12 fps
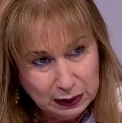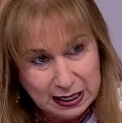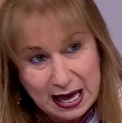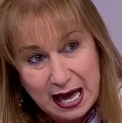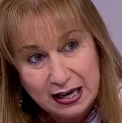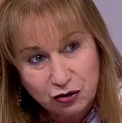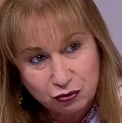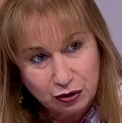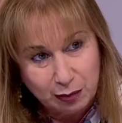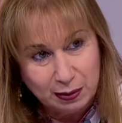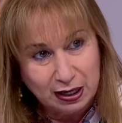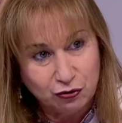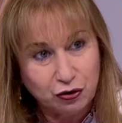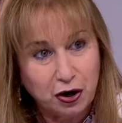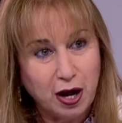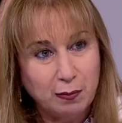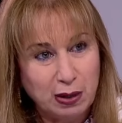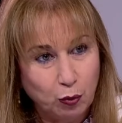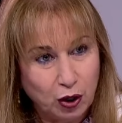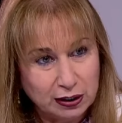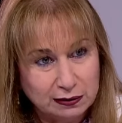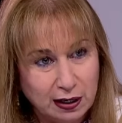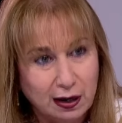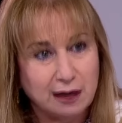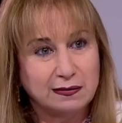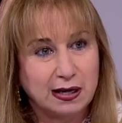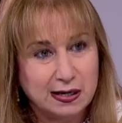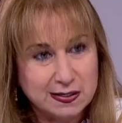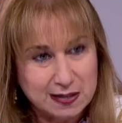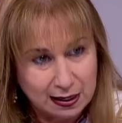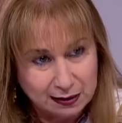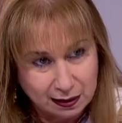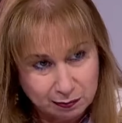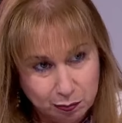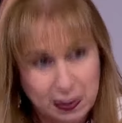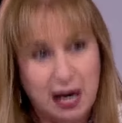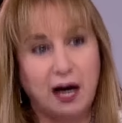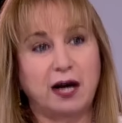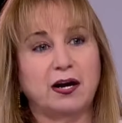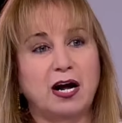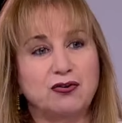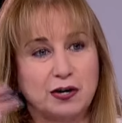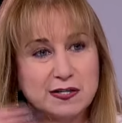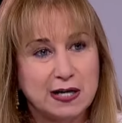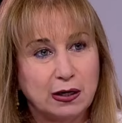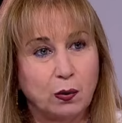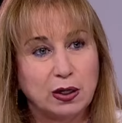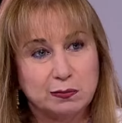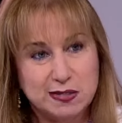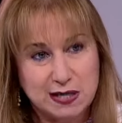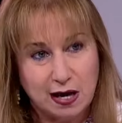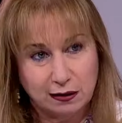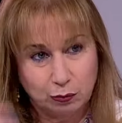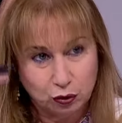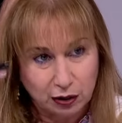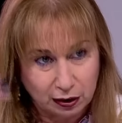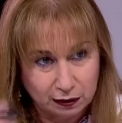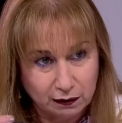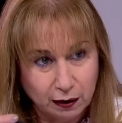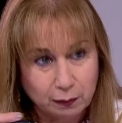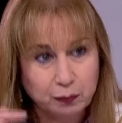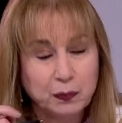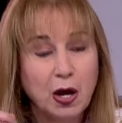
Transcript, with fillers: لا يشتمل جرائم المخدرات اللي زادت بآخر عشر سنوات بزيادة مضطردة